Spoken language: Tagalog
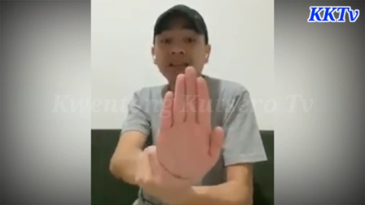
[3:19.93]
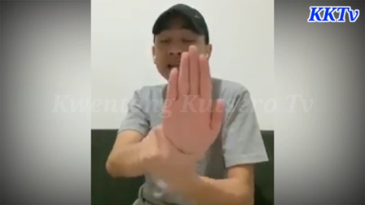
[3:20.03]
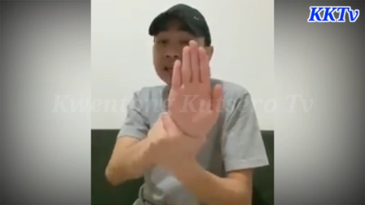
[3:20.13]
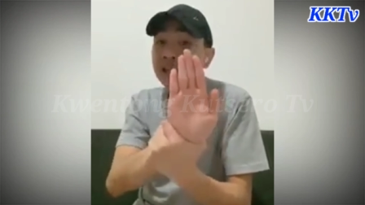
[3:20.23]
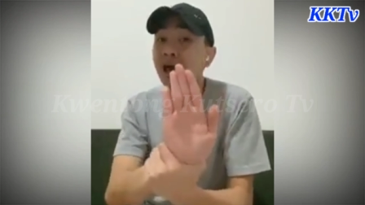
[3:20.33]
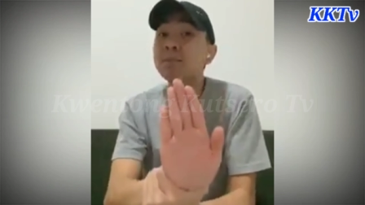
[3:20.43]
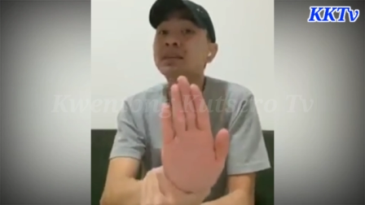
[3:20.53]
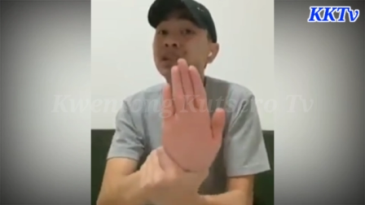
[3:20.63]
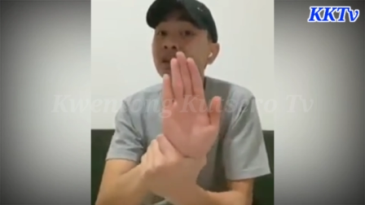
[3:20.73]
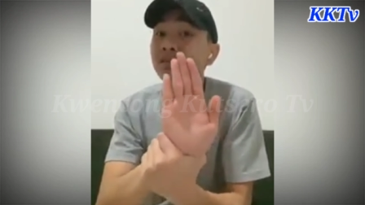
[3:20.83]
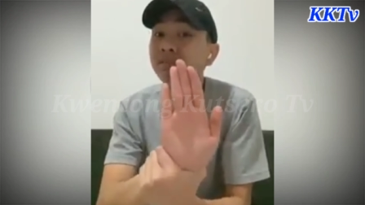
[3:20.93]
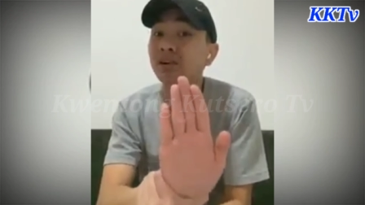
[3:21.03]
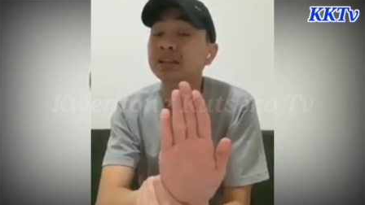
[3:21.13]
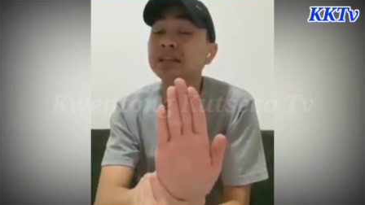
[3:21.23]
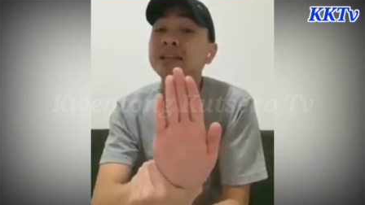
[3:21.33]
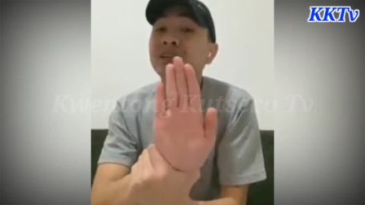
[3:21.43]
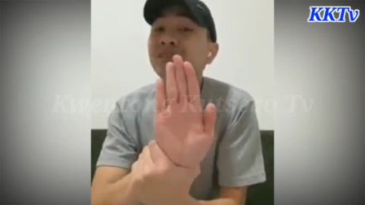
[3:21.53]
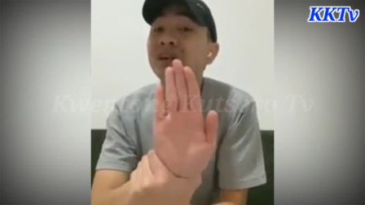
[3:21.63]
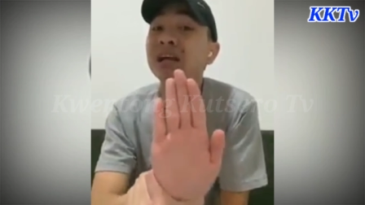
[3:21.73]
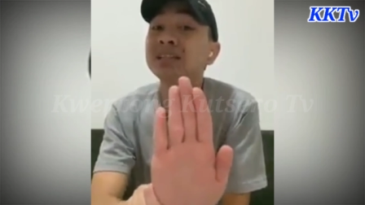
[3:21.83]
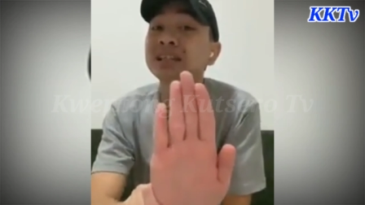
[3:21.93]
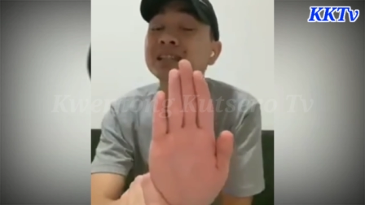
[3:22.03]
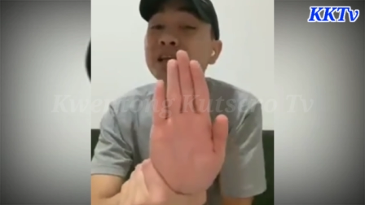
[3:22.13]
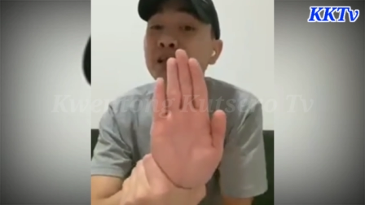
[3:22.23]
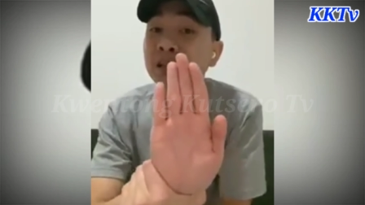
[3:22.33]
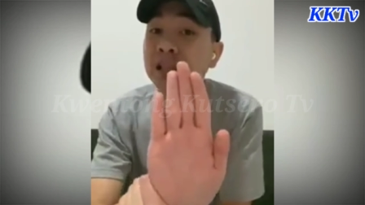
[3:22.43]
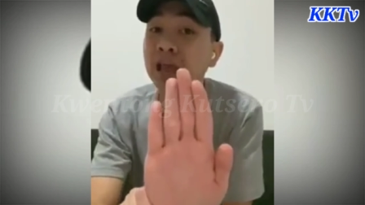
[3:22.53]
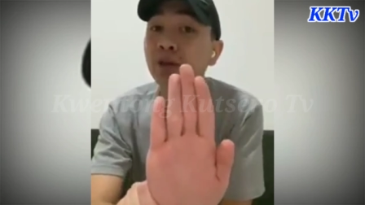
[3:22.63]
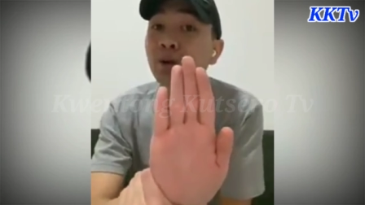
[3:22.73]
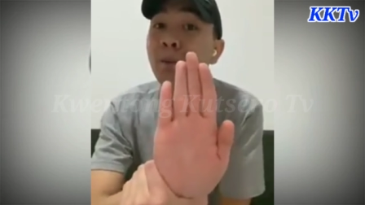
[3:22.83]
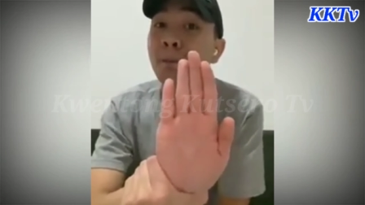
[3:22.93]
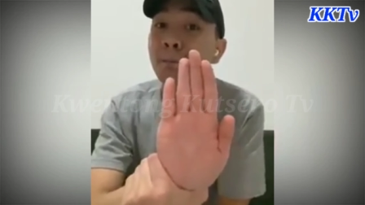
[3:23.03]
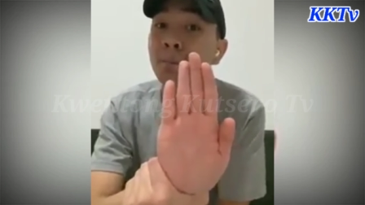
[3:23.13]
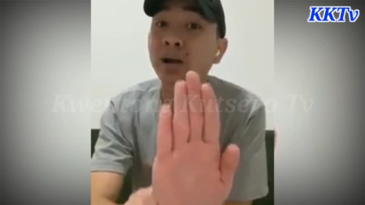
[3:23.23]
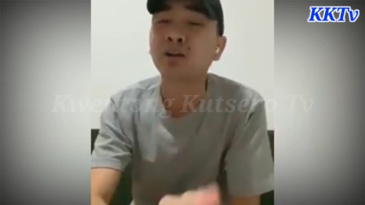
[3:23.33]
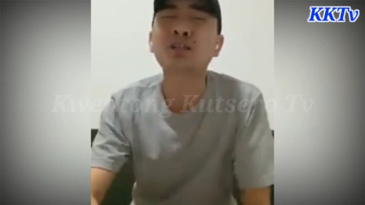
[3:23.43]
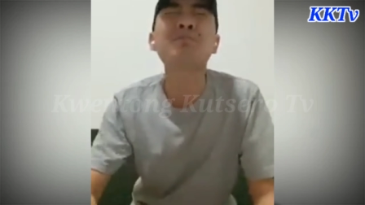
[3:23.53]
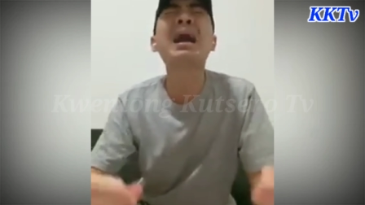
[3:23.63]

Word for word: At ang ginamit nilang front is si Francis Leo Marcos.